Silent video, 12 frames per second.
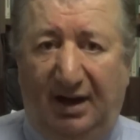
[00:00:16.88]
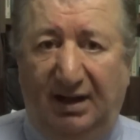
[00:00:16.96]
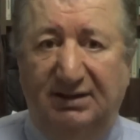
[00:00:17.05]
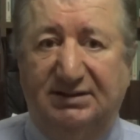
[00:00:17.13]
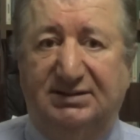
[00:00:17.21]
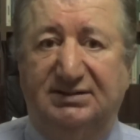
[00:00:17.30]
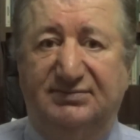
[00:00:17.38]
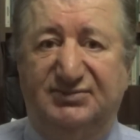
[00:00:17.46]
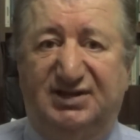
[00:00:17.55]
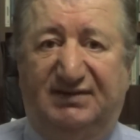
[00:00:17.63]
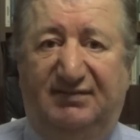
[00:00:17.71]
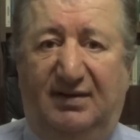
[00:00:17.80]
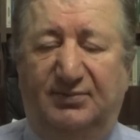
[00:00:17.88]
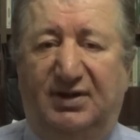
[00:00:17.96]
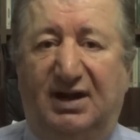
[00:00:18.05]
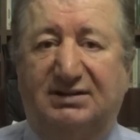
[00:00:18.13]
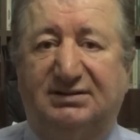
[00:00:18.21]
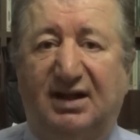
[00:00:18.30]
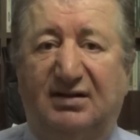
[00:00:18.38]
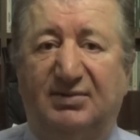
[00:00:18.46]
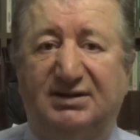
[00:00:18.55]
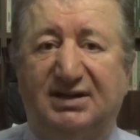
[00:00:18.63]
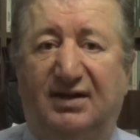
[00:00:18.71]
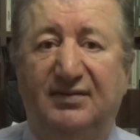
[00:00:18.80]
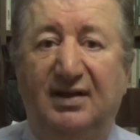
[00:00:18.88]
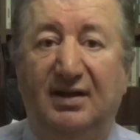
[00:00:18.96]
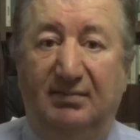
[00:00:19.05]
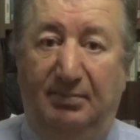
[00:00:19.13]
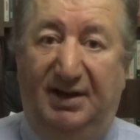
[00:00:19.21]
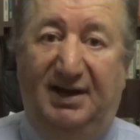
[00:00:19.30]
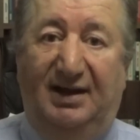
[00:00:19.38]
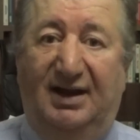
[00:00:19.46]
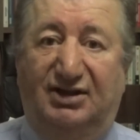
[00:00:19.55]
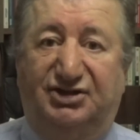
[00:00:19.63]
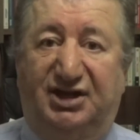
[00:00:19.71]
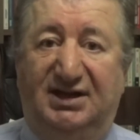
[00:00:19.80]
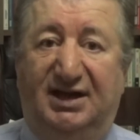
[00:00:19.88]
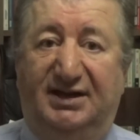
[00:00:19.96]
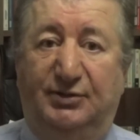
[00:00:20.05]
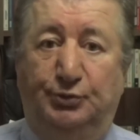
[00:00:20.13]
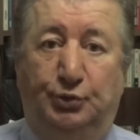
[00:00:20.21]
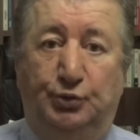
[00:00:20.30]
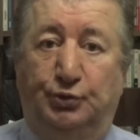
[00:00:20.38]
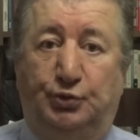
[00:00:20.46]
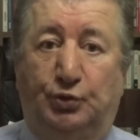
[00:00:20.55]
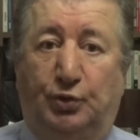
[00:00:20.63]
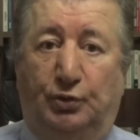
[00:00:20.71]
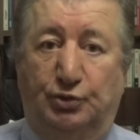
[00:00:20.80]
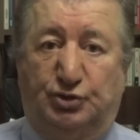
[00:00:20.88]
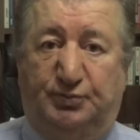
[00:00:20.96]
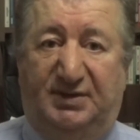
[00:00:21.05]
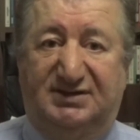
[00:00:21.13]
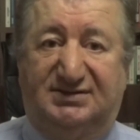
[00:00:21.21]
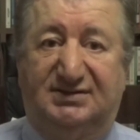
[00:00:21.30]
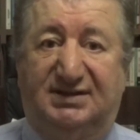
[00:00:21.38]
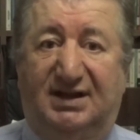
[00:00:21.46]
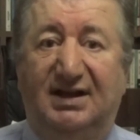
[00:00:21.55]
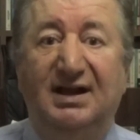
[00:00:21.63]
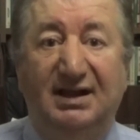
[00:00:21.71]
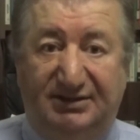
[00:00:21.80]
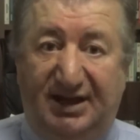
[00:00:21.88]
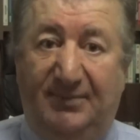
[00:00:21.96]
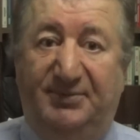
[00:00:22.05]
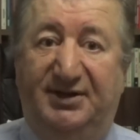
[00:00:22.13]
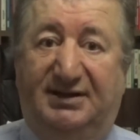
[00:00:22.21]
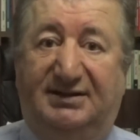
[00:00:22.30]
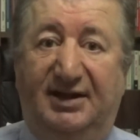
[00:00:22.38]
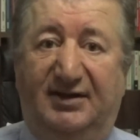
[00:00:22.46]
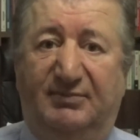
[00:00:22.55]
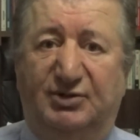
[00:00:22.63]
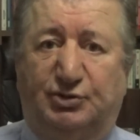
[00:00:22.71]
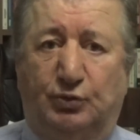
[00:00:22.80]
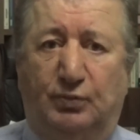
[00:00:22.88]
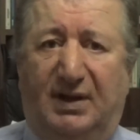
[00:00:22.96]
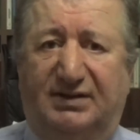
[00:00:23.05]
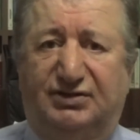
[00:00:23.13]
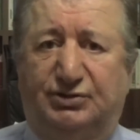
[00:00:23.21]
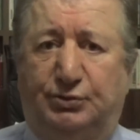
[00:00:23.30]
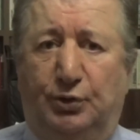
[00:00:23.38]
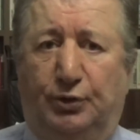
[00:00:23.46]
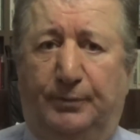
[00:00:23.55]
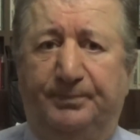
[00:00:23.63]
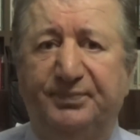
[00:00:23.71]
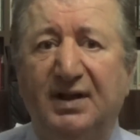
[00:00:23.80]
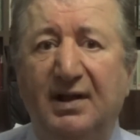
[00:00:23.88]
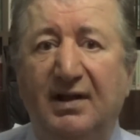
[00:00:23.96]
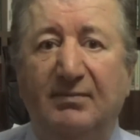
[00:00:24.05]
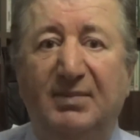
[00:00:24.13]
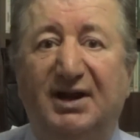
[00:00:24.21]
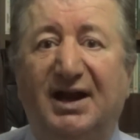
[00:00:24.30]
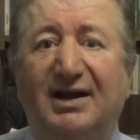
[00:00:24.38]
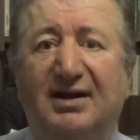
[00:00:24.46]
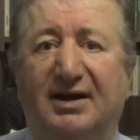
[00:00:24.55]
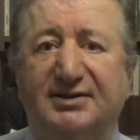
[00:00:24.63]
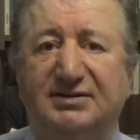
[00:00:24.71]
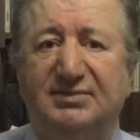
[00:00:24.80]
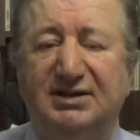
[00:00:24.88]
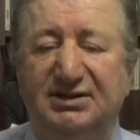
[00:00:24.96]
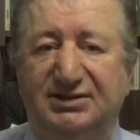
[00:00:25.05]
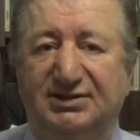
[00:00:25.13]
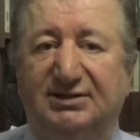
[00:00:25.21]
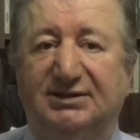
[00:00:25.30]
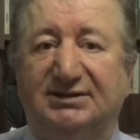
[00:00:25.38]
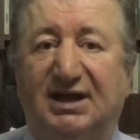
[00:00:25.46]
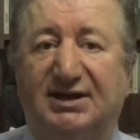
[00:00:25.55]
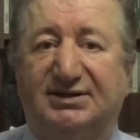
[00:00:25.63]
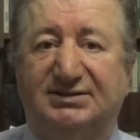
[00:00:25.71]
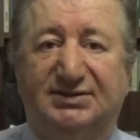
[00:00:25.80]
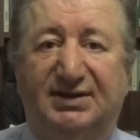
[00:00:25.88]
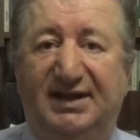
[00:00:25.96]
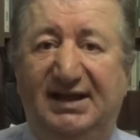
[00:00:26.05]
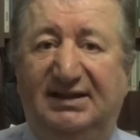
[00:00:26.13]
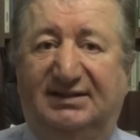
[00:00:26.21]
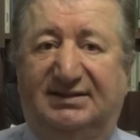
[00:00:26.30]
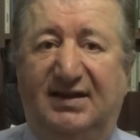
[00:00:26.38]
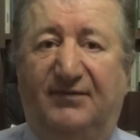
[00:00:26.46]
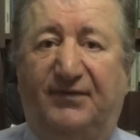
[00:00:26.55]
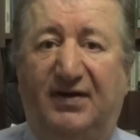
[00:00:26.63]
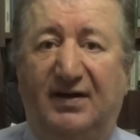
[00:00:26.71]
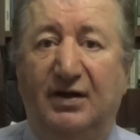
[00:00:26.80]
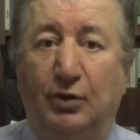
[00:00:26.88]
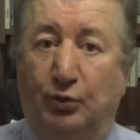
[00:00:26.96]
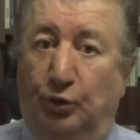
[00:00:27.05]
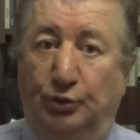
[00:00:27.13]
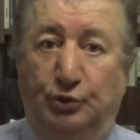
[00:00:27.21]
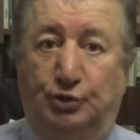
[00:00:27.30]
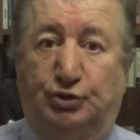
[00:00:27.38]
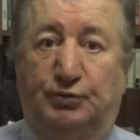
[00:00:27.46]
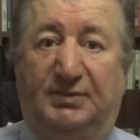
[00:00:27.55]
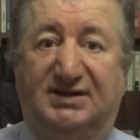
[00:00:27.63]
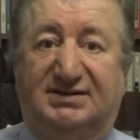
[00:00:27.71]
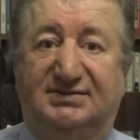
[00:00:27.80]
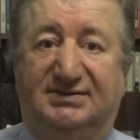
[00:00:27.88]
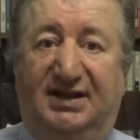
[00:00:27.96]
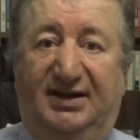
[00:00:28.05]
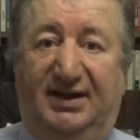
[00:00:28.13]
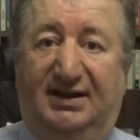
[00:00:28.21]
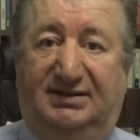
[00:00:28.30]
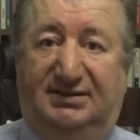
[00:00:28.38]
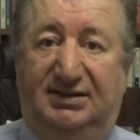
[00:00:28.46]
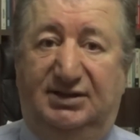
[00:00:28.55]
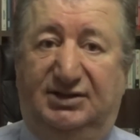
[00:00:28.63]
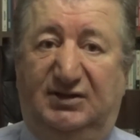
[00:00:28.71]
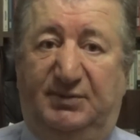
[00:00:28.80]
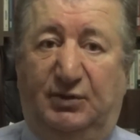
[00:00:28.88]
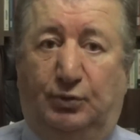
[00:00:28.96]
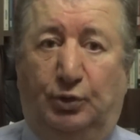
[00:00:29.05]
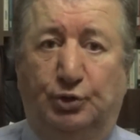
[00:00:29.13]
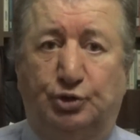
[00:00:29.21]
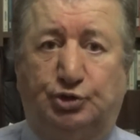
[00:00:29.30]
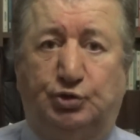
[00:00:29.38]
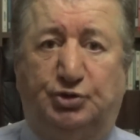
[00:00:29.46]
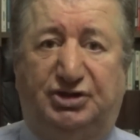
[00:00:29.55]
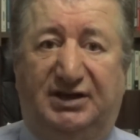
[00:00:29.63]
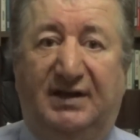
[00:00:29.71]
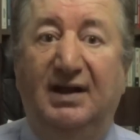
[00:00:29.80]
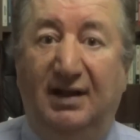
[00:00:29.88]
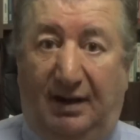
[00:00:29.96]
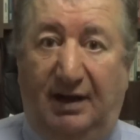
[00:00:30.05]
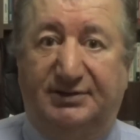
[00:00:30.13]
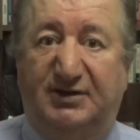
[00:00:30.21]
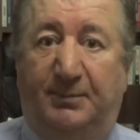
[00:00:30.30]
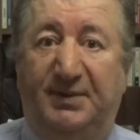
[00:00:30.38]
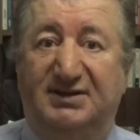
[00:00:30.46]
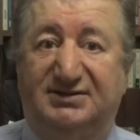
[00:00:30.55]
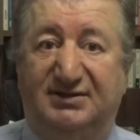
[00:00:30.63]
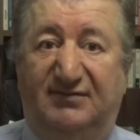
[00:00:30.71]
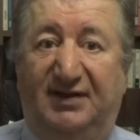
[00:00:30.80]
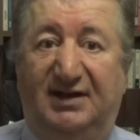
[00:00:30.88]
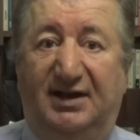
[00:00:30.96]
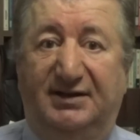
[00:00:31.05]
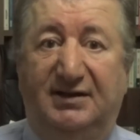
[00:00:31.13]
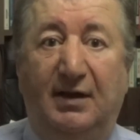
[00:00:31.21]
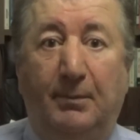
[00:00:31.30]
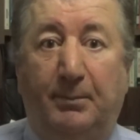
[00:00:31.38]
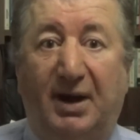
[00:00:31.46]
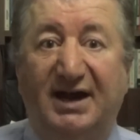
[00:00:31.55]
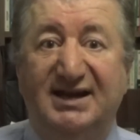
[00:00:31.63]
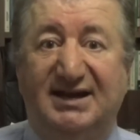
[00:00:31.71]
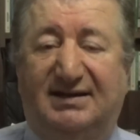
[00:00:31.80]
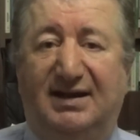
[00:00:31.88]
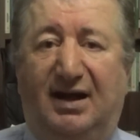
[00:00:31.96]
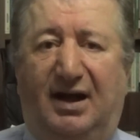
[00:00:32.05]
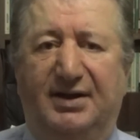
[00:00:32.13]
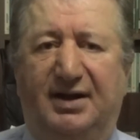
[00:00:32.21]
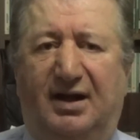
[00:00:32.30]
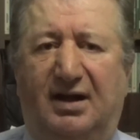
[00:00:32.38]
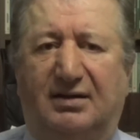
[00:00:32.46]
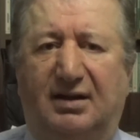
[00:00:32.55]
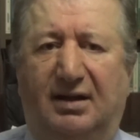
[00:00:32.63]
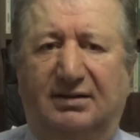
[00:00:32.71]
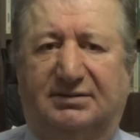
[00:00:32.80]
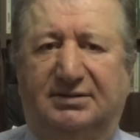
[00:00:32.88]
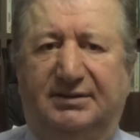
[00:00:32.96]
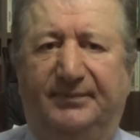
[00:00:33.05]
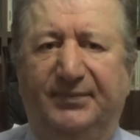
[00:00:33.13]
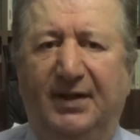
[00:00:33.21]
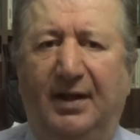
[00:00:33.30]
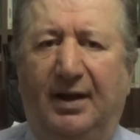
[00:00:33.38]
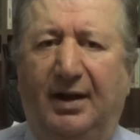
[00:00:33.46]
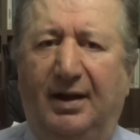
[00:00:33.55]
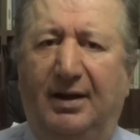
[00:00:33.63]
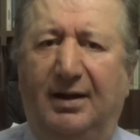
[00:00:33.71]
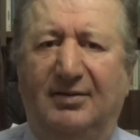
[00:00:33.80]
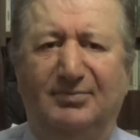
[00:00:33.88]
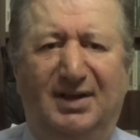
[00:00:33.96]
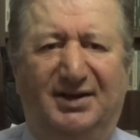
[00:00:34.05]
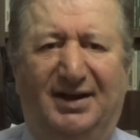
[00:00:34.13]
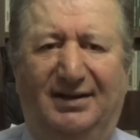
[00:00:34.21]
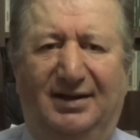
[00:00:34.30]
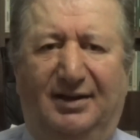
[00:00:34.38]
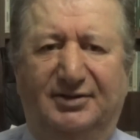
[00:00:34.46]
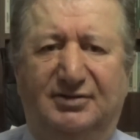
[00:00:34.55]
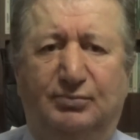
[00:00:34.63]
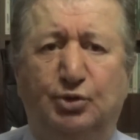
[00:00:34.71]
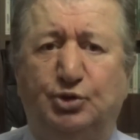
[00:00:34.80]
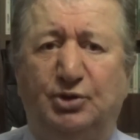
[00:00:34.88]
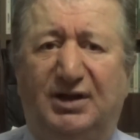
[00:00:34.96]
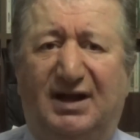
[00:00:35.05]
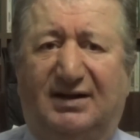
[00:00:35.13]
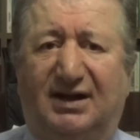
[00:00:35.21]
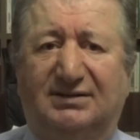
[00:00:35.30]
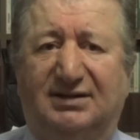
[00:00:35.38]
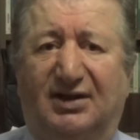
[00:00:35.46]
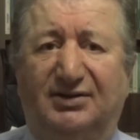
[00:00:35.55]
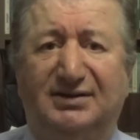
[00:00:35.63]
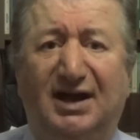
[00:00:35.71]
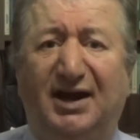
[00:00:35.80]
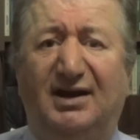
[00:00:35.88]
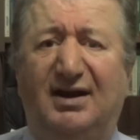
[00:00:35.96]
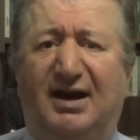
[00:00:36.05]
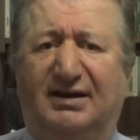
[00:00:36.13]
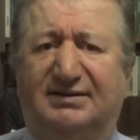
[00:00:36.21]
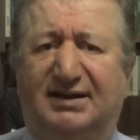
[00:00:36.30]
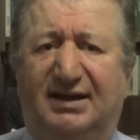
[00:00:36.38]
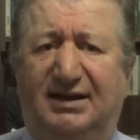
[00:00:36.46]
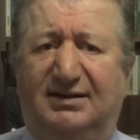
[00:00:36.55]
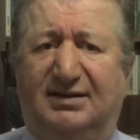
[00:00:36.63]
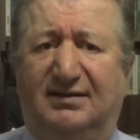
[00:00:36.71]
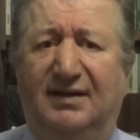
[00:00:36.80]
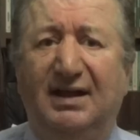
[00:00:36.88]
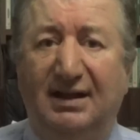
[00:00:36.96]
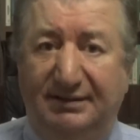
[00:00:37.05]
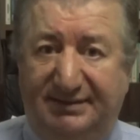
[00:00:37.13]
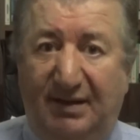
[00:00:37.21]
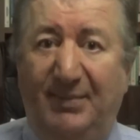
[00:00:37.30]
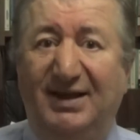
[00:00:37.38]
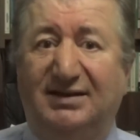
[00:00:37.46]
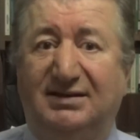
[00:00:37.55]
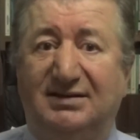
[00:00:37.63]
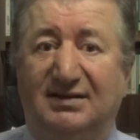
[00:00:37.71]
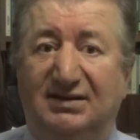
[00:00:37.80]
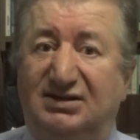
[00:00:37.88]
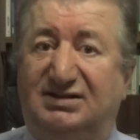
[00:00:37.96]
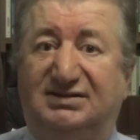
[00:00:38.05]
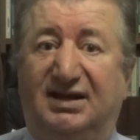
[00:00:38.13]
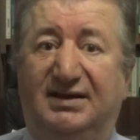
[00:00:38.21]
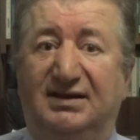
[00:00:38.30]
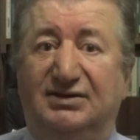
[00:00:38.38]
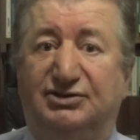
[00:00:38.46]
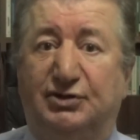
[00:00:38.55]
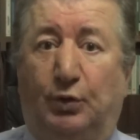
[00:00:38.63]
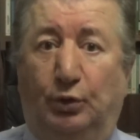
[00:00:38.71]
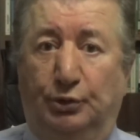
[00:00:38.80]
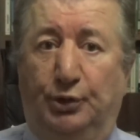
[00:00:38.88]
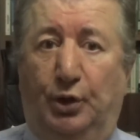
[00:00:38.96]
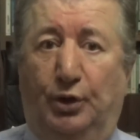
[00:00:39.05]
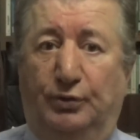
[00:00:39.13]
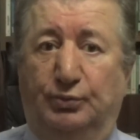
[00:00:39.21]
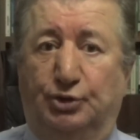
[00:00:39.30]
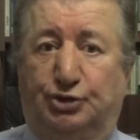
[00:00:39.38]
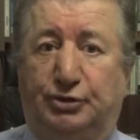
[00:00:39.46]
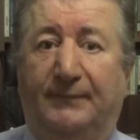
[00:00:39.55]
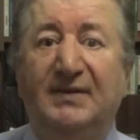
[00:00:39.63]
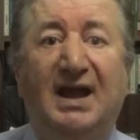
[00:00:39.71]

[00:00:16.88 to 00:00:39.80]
Aldığım cevabı aktarmadan Meral Akşener'in dünkü konuşmasına tebriklerimi sunmak istiyorum. Meral Hanım yıllardır ilk defa konuşması gerektiği gibi konuştu ki AKP zirveleri panikle ayağa kalktı. Ah Meral Hanım bugüne kadar nerelerdeydin? Demek ki isteyince oluyormuş.